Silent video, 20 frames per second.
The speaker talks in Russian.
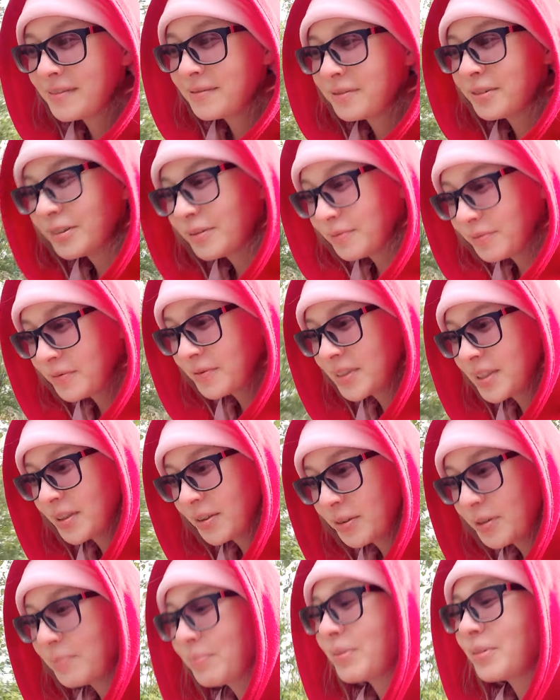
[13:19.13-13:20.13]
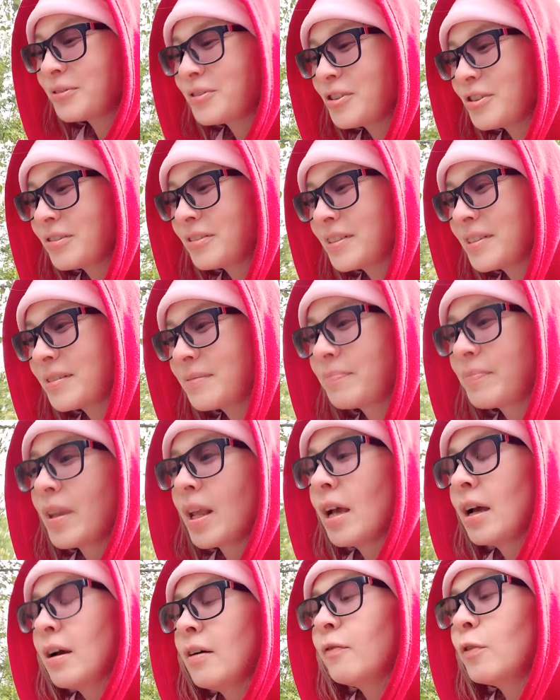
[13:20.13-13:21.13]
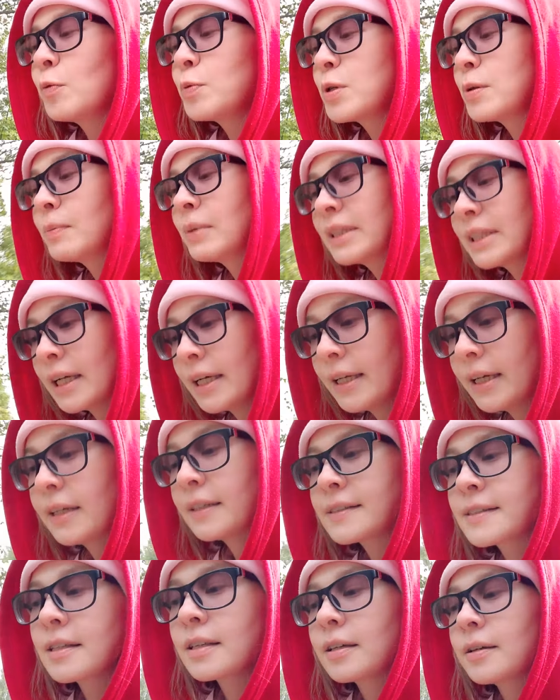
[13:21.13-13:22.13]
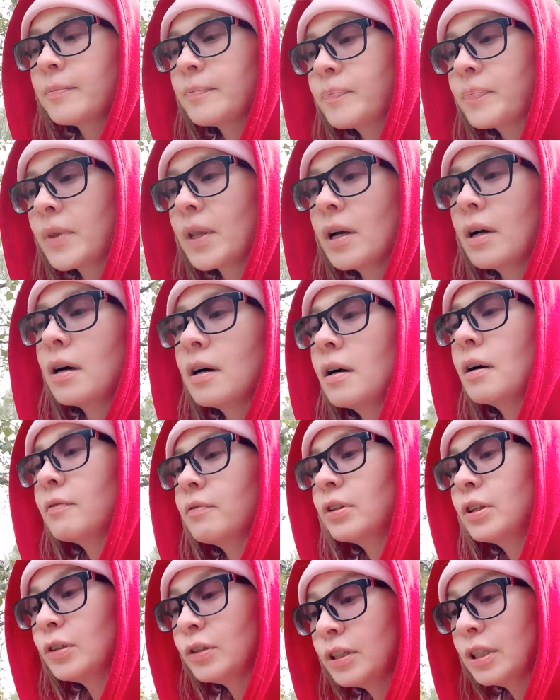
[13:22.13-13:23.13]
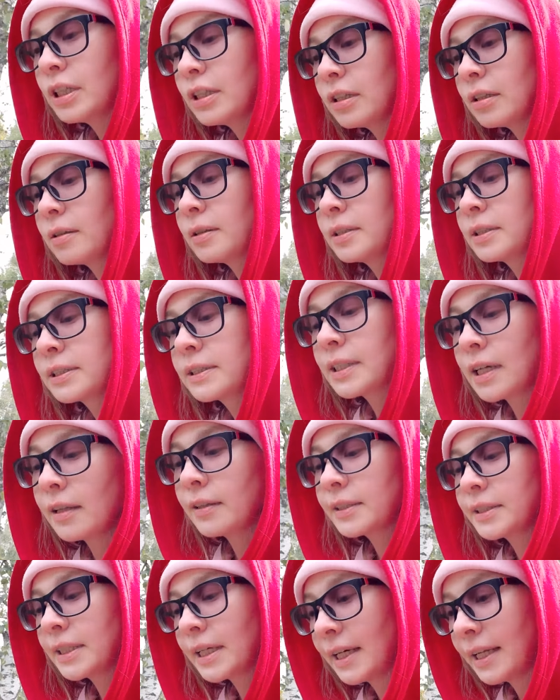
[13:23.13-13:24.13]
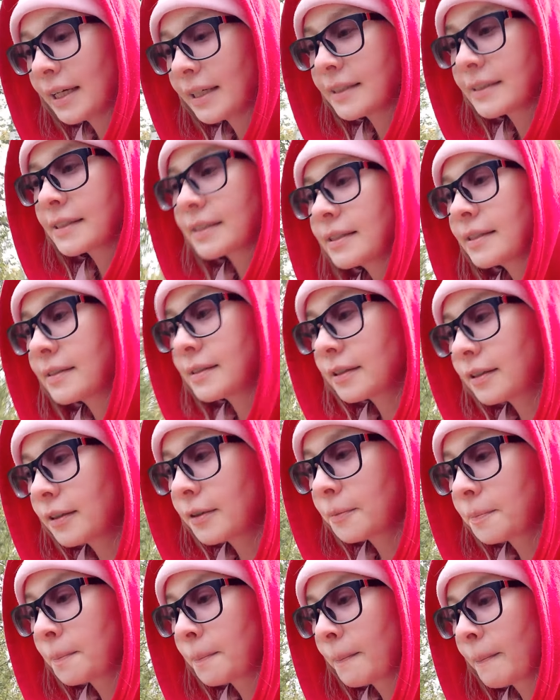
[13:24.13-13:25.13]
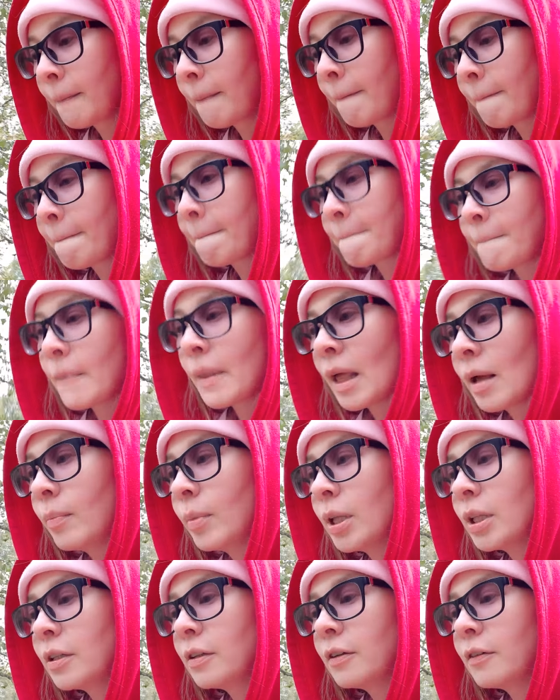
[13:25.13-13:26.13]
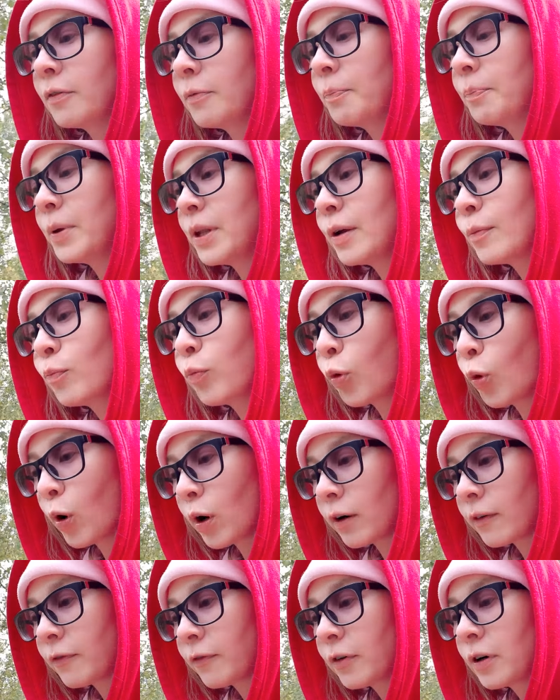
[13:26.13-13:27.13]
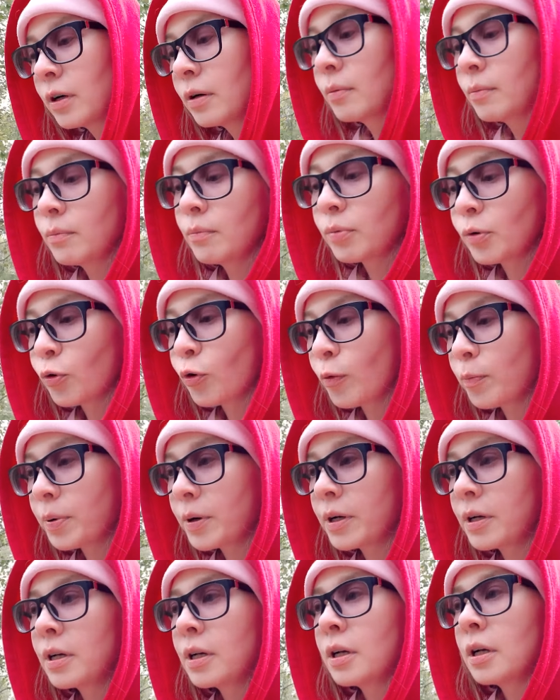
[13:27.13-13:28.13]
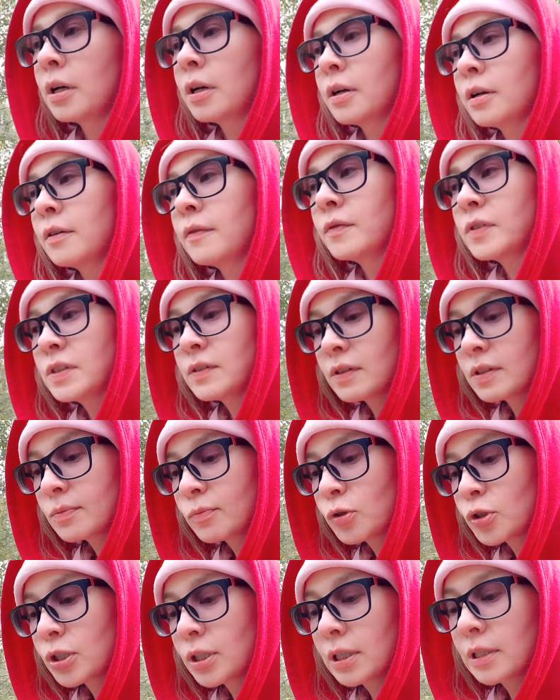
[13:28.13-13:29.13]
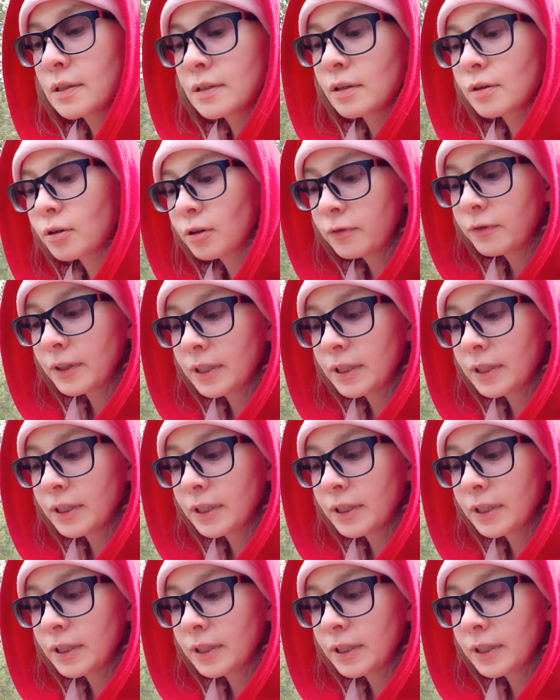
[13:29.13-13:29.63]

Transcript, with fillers: Вот взяло и получилось. В общем, итальянский. А, в итоге это стал итальянский язык методов переборов, проб всевозможных языков.